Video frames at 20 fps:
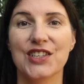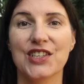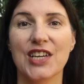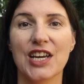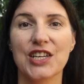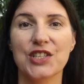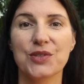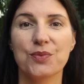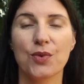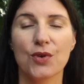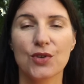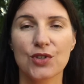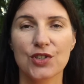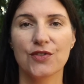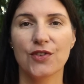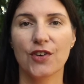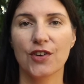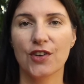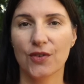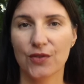Cześć
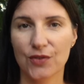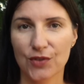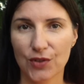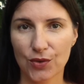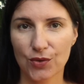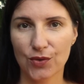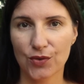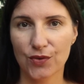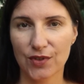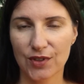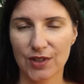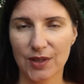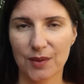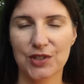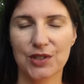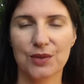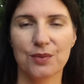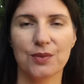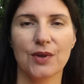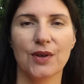Boże Wojowniku, witam
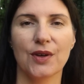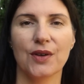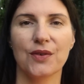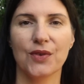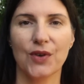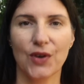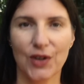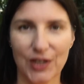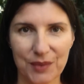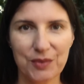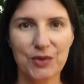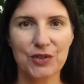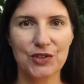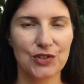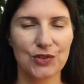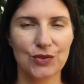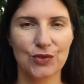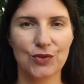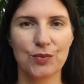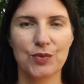Ciebie w kolejnym
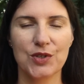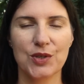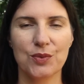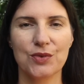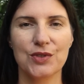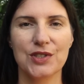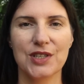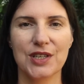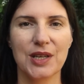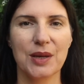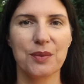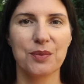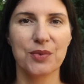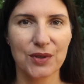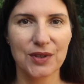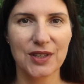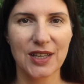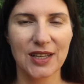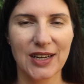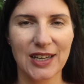odcinku Przebudzenia
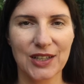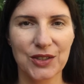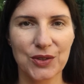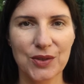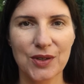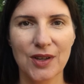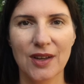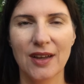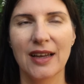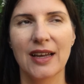Piąta Rano.